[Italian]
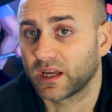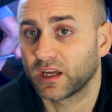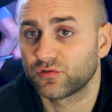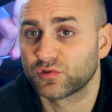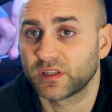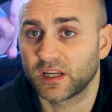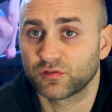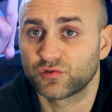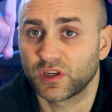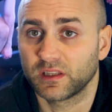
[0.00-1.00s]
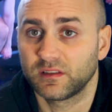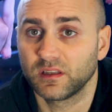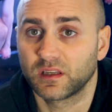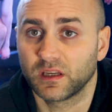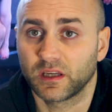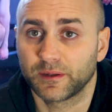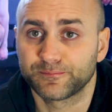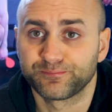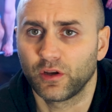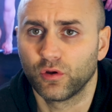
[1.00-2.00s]
anche a aggiustare soggetti che
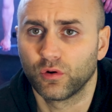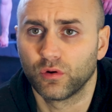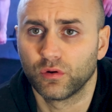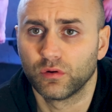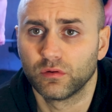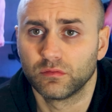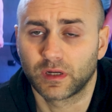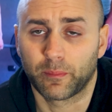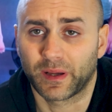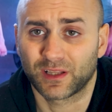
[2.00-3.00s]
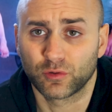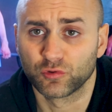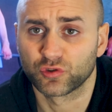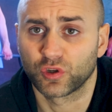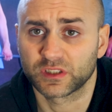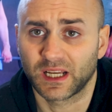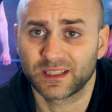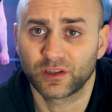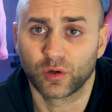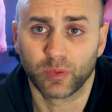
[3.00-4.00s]
hanno un apparato
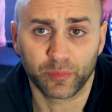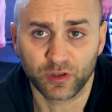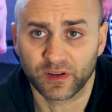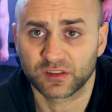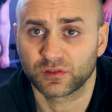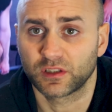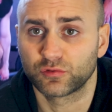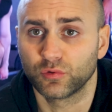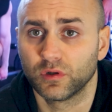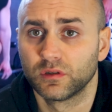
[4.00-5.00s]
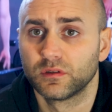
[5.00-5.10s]
muscoloscheletrico un po' più diverso dal tuo.